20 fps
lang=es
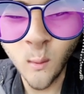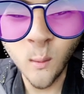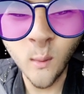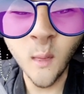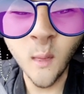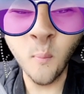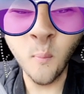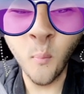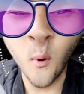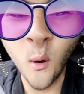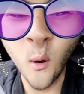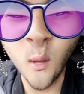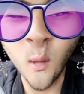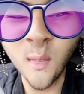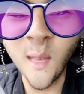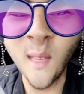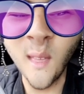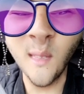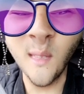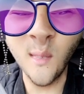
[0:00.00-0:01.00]
sus
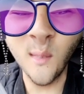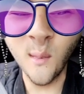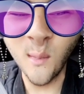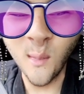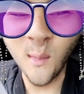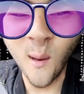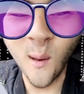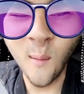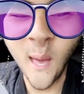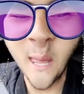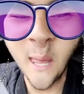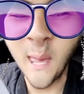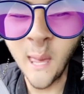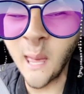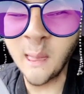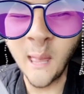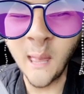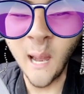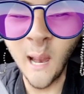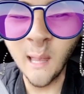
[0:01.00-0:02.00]
esposas y sus novias y
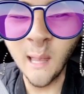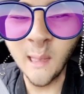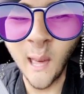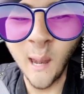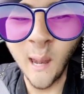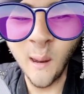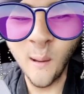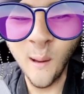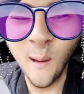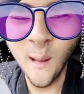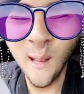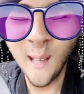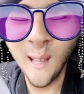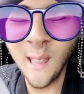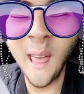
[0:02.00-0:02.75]
hasta las que no.